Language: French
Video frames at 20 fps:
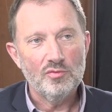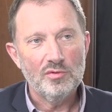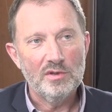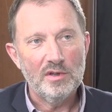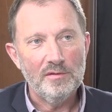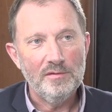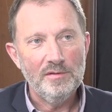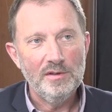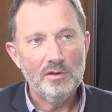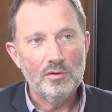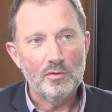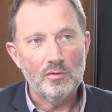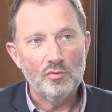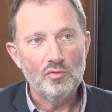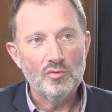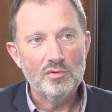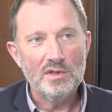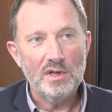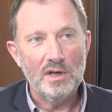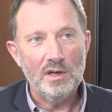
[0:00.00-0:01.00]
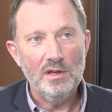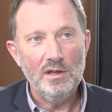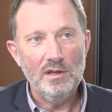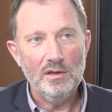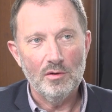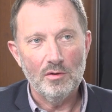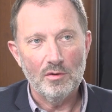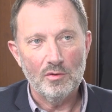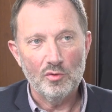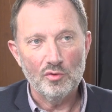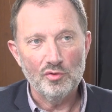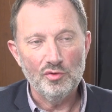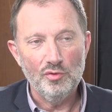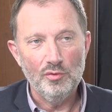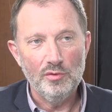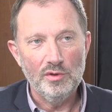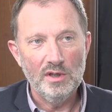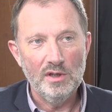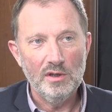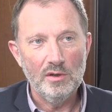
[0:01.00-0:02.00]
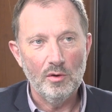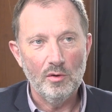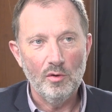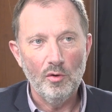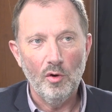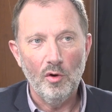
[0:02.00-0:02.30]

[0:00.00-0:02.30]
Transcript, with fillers: Je vous invite tous à aller consulter le